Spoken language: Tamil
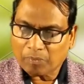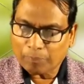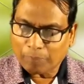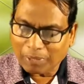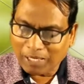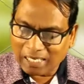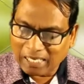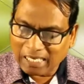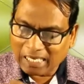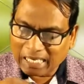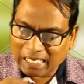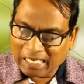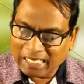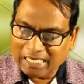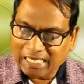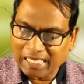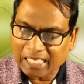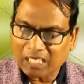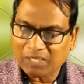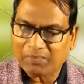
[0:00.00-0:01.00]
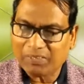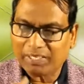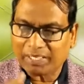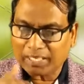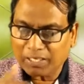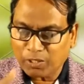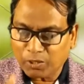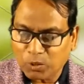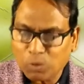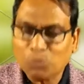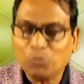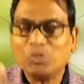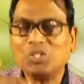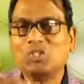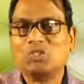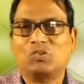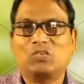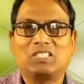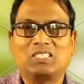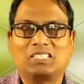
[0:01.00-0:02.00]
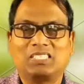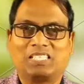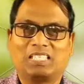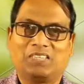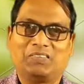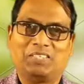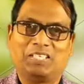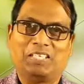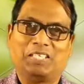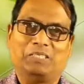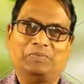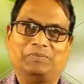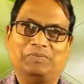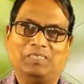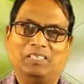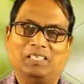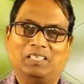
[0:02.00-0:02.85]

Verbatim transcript: பலன் அளிக்கிறவர் என்றும் விசுவாசிக்க வேண்டும்